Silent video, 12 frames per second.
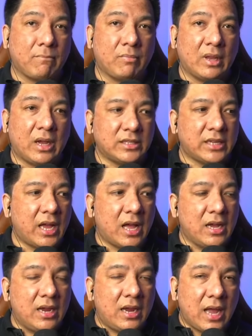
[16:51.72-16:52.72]
Kasi
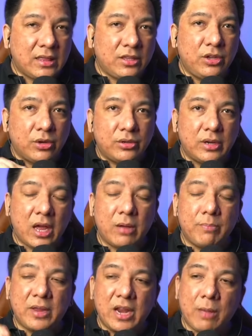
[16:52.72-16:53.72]
hanggat yon
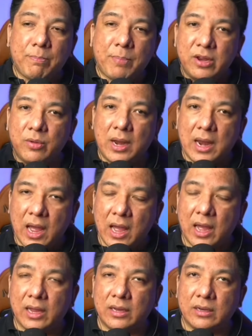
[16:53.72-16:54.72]
ang
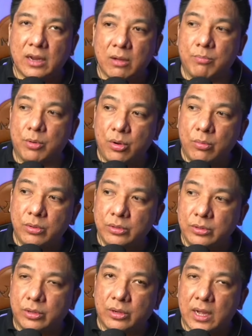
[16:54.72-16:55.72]
pinapaniwalaan ng buong
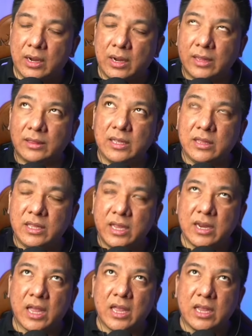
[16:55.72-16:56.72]
mundo, hanggat hindi
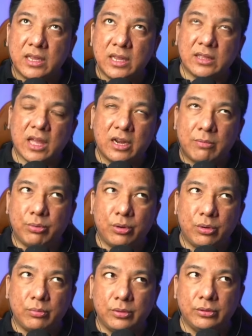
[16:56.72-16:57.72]
nakikita ng
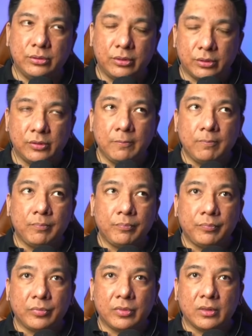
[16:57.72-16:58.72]
buong mundo
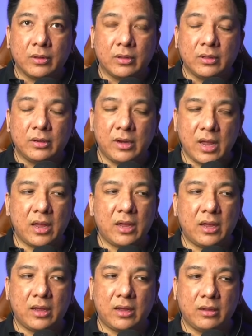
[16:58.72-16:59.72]
na
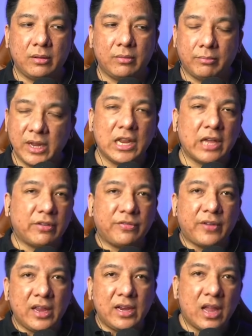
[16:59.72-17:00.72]
may
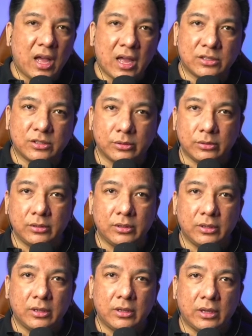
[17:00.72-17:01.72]
nakafile na kaso,
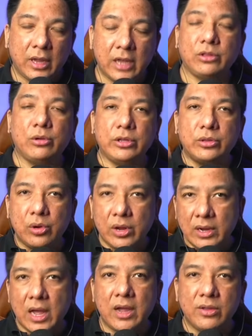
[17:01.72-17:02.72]
eh
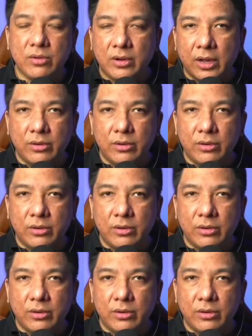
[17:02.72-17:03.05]
tuloy-tuloy lang yung ganong